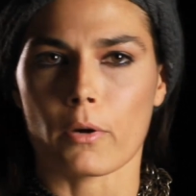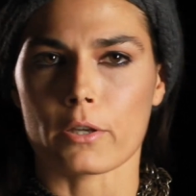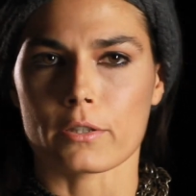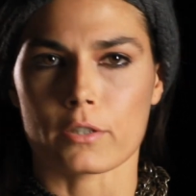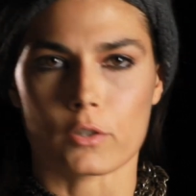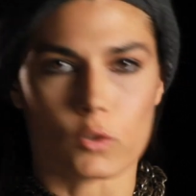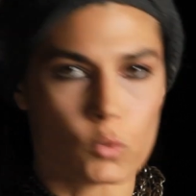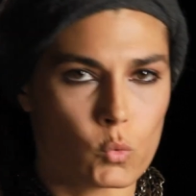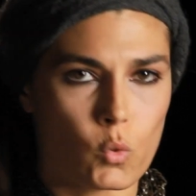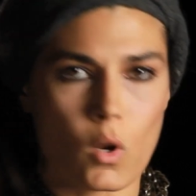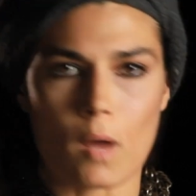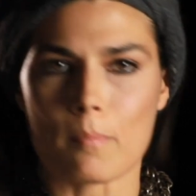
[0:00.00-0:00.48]
poi
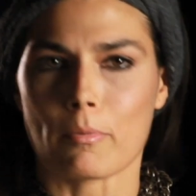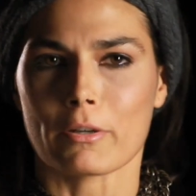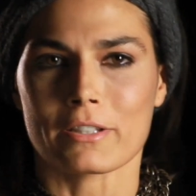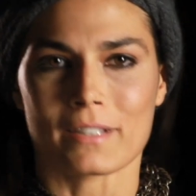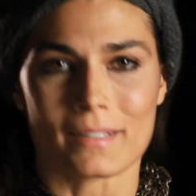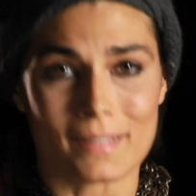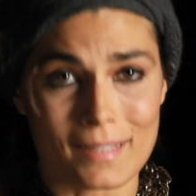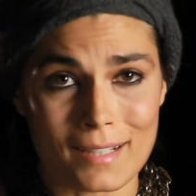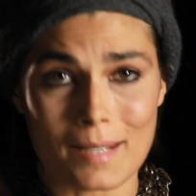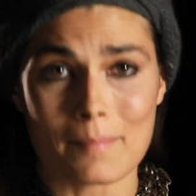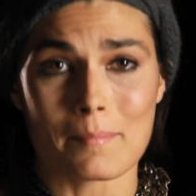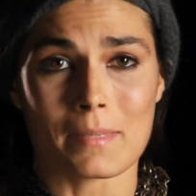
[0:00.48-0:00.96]
di due, poi
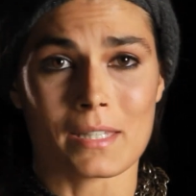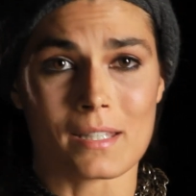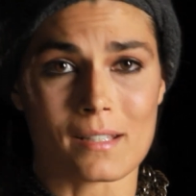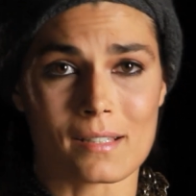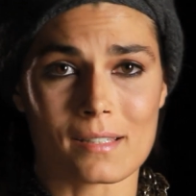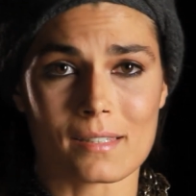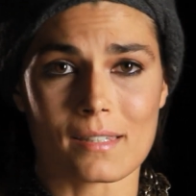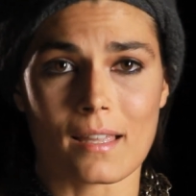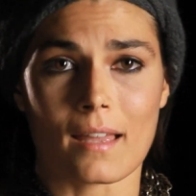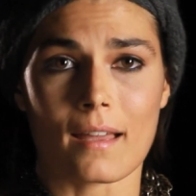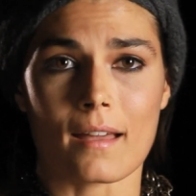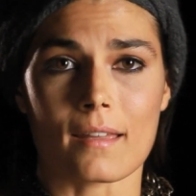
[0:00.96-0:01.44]
di tre
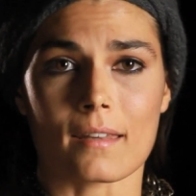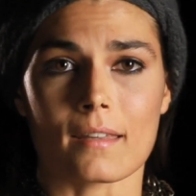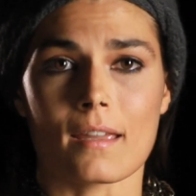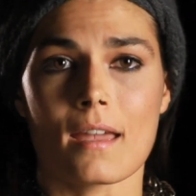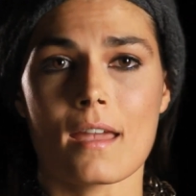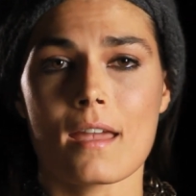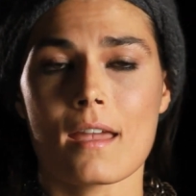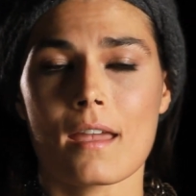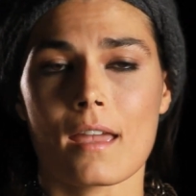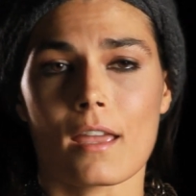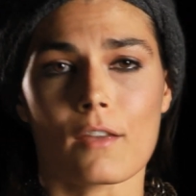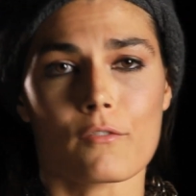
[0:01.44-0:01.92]
ministeri
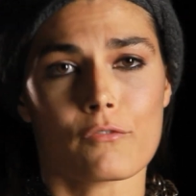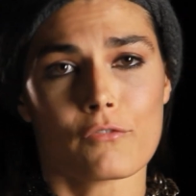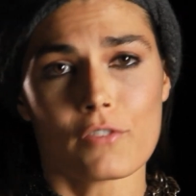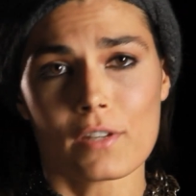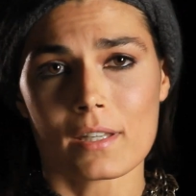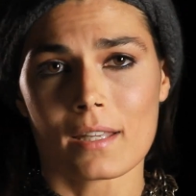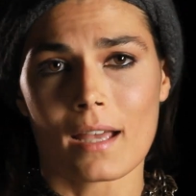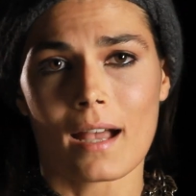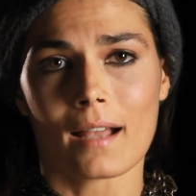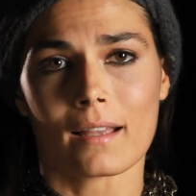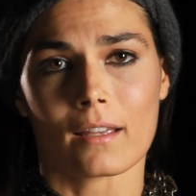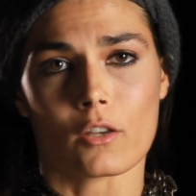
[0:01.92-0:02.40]
e
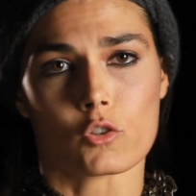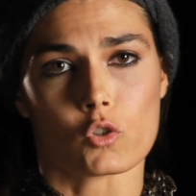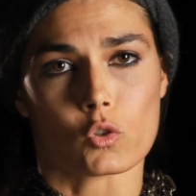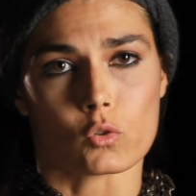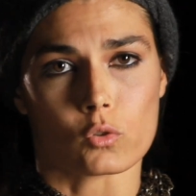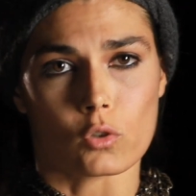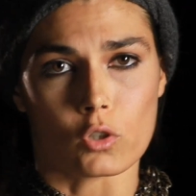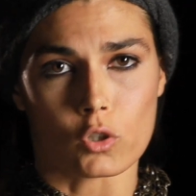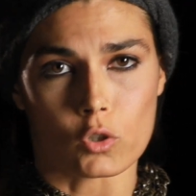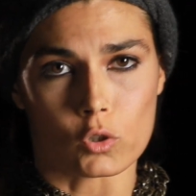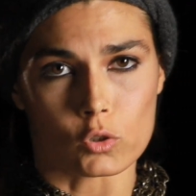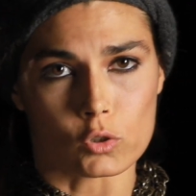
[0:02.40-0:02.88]
infine anche
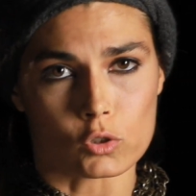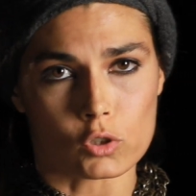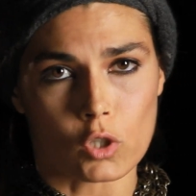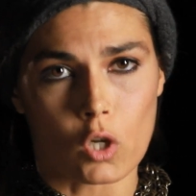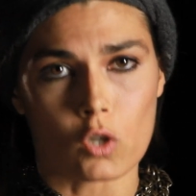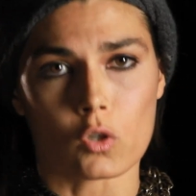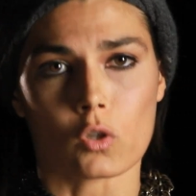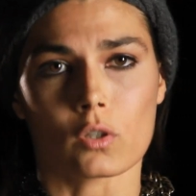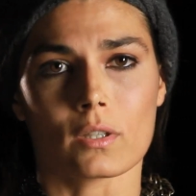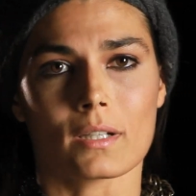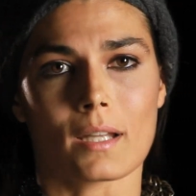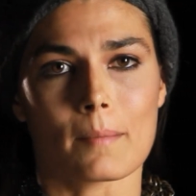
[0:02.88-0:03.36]
sotto il
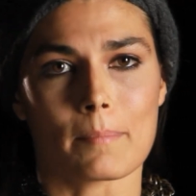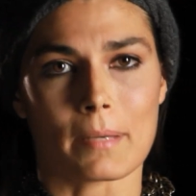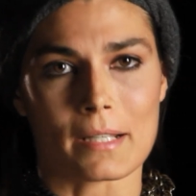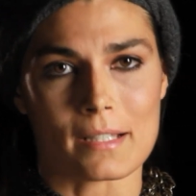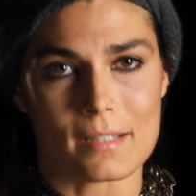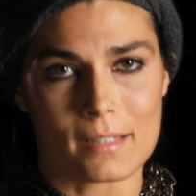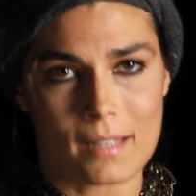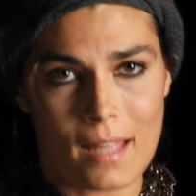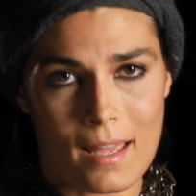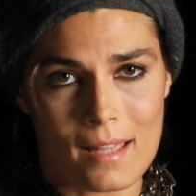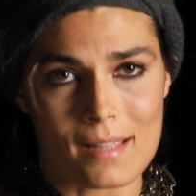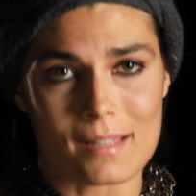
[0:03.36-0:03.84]
controllo della
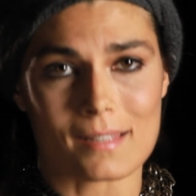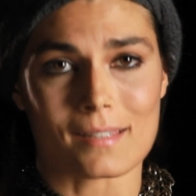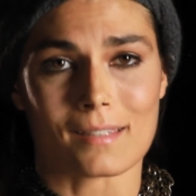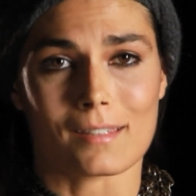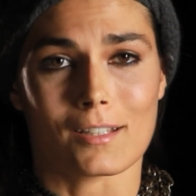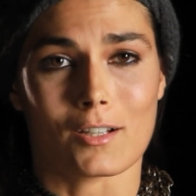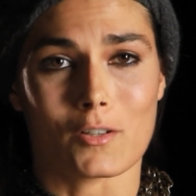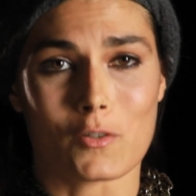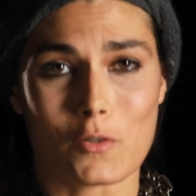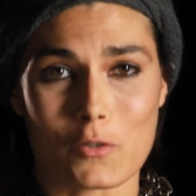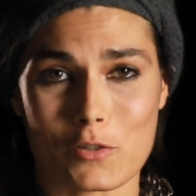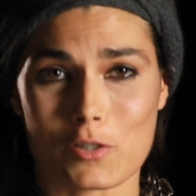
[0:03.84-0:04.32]
Presidenza
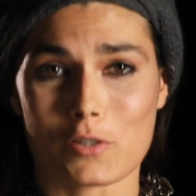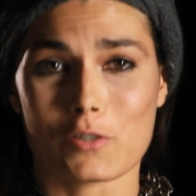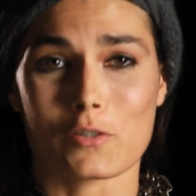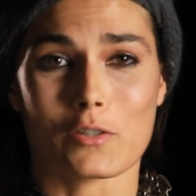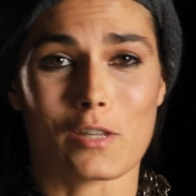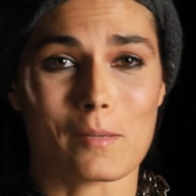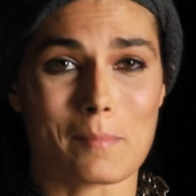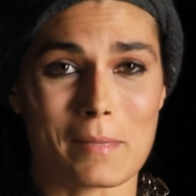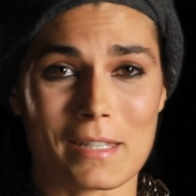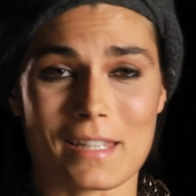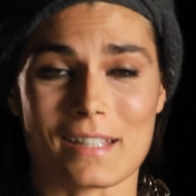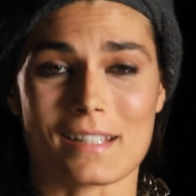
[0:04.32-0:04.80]
del
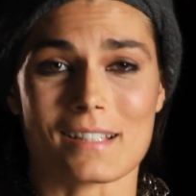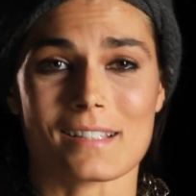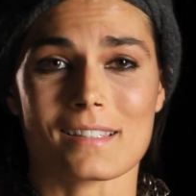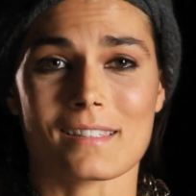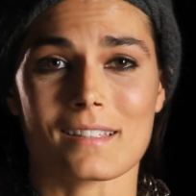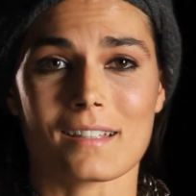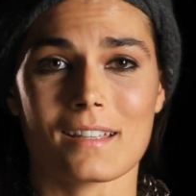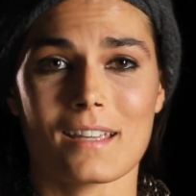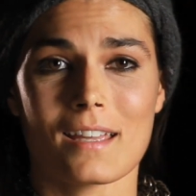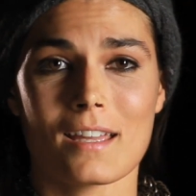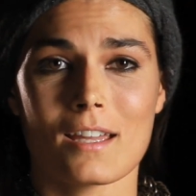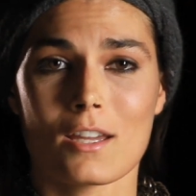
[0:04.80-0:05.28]
Consiglio dei
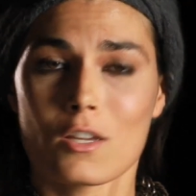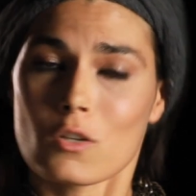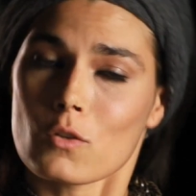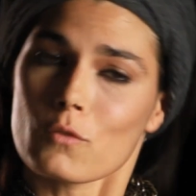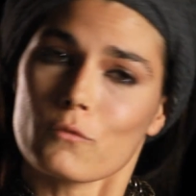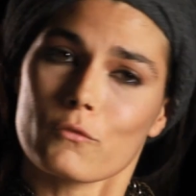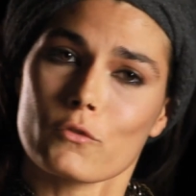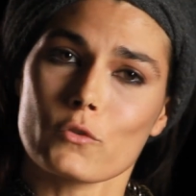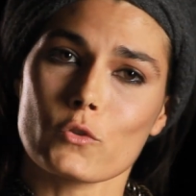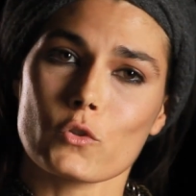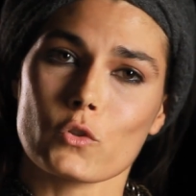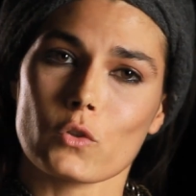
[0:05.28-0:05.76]
Ministri,
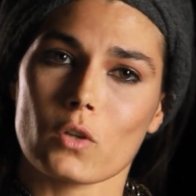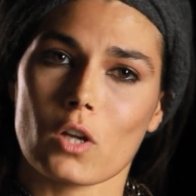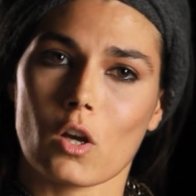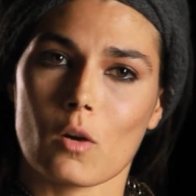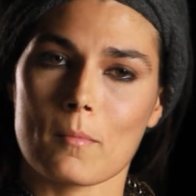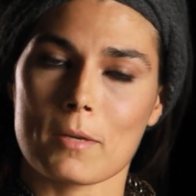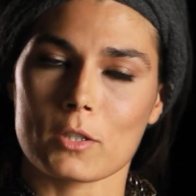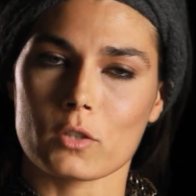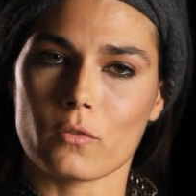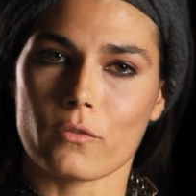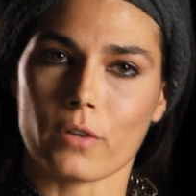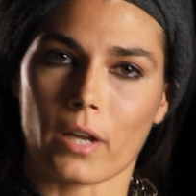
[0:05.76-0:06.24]
non funziona
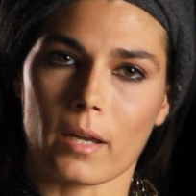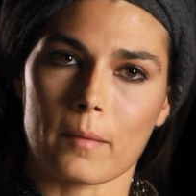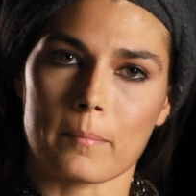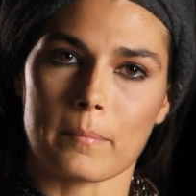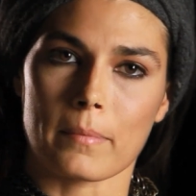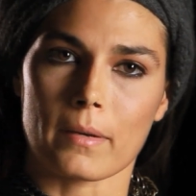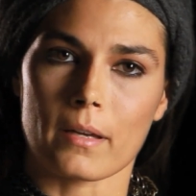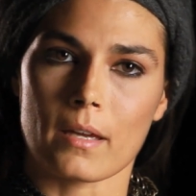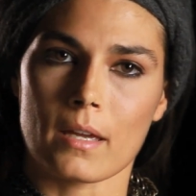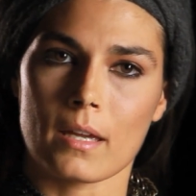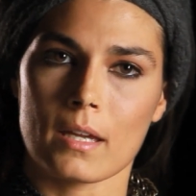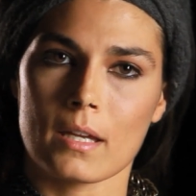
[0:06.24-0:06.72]
come
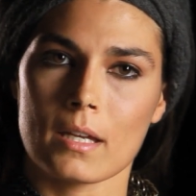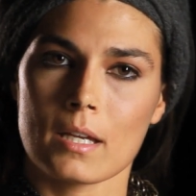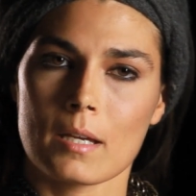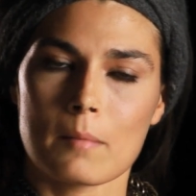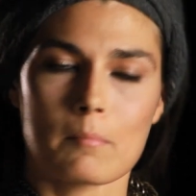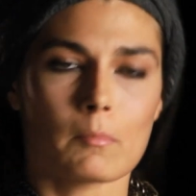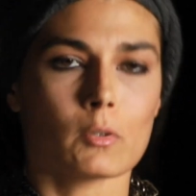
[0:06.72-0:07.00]
dovrebbe.